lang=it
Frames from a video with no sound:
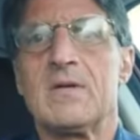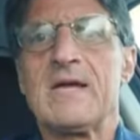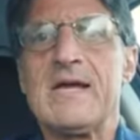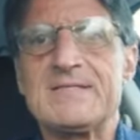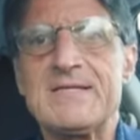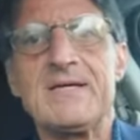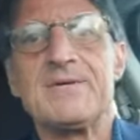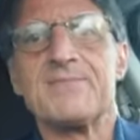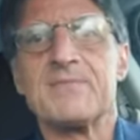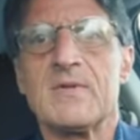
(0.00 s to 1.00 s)
Eh sì,
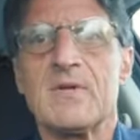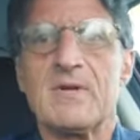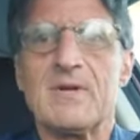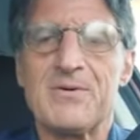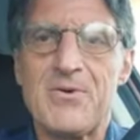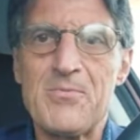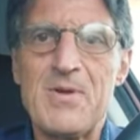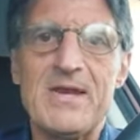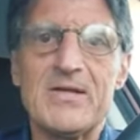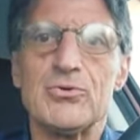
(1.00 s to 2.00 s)
mm, Robby,
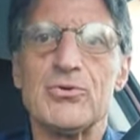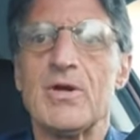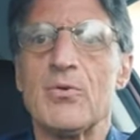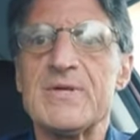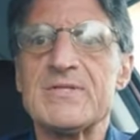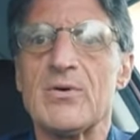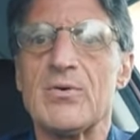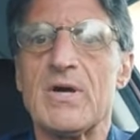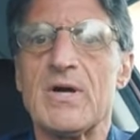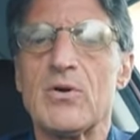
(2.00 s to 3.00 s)
hai ragione. Questa è
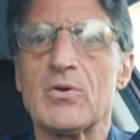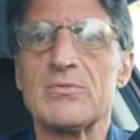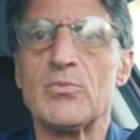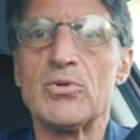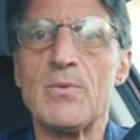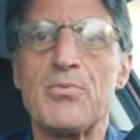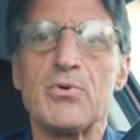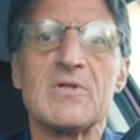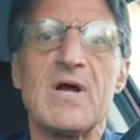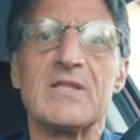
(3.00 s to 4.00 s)
una cosa molto
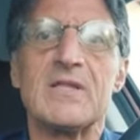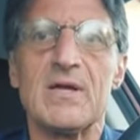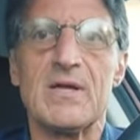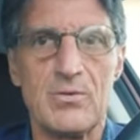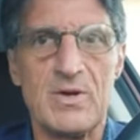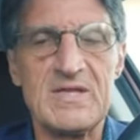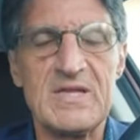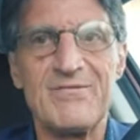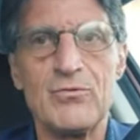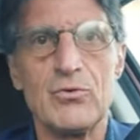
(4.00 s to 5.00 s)
importante, quella
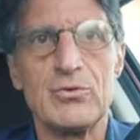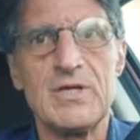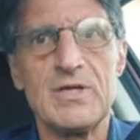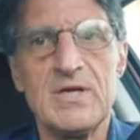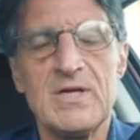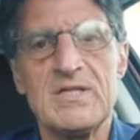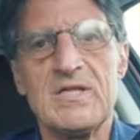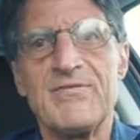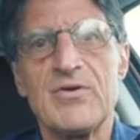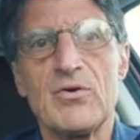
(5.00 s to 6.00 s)
del lavoro di
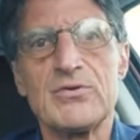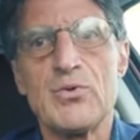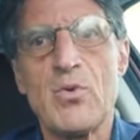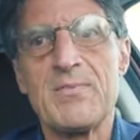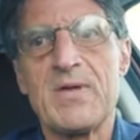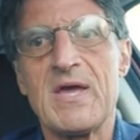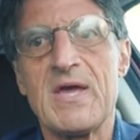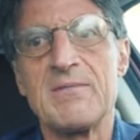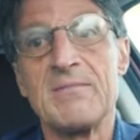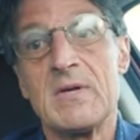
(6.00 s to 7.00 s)
David Roger Webb,
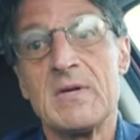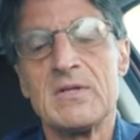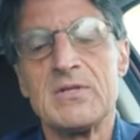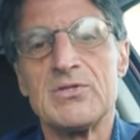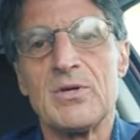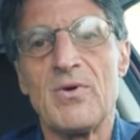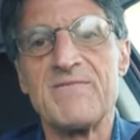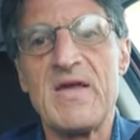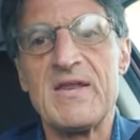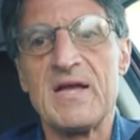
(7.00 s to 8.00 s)
che
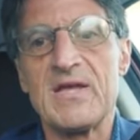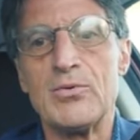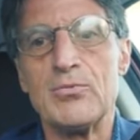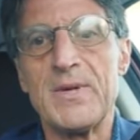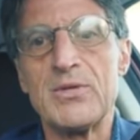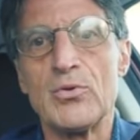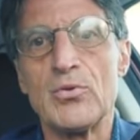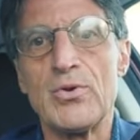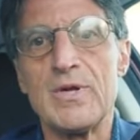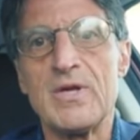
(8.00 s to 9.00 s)
diciamo avviene anche in un
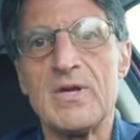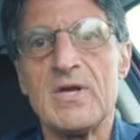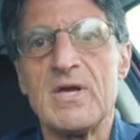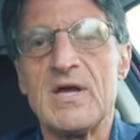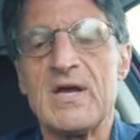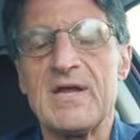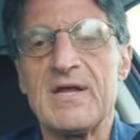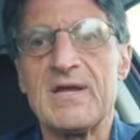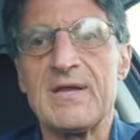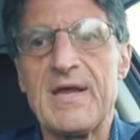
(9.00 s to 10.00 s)
momento in cui
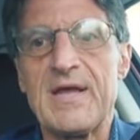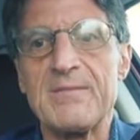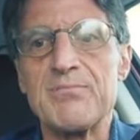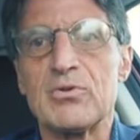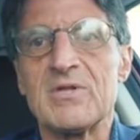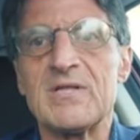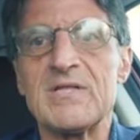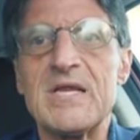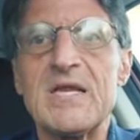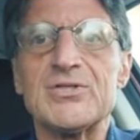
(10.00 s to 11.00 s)
eh, era
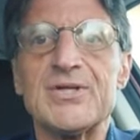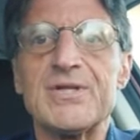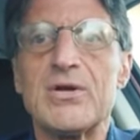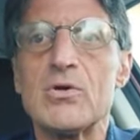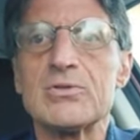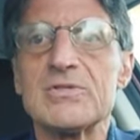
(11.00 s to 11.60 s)
importante dirle certe